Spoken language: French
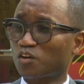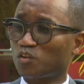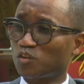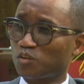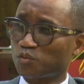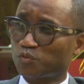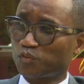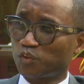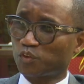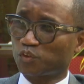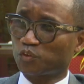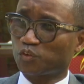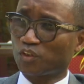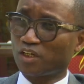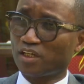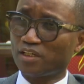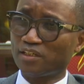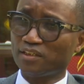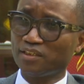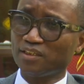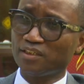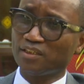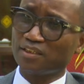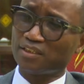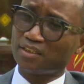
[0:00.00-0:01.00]
conflictuelles.
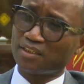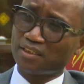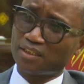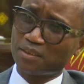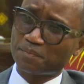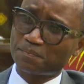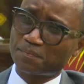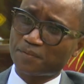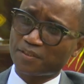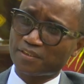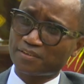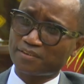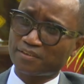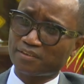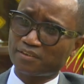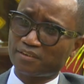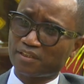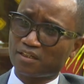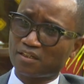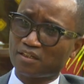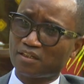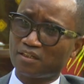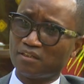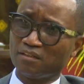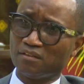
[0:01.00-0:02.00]
Un
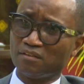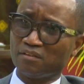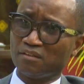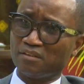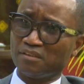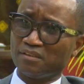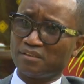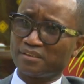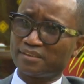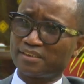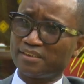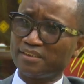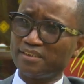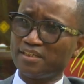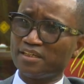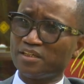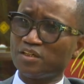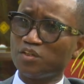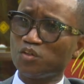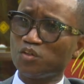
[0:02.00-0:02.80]
président qui est